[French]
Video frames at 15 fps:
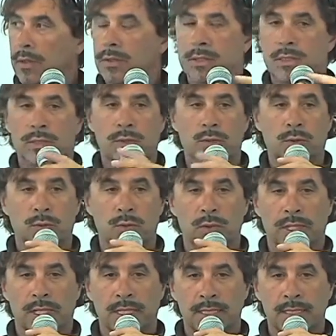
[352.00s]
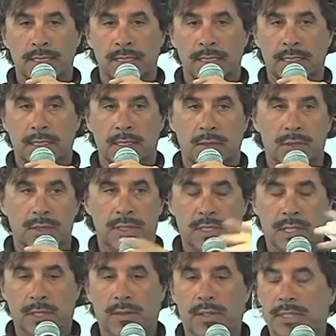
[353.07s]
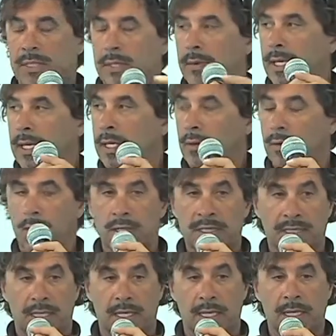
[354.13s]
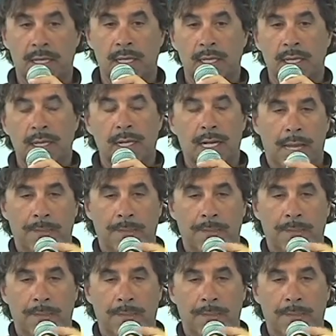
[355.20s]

qui est la responsabilité des, ingénieurs.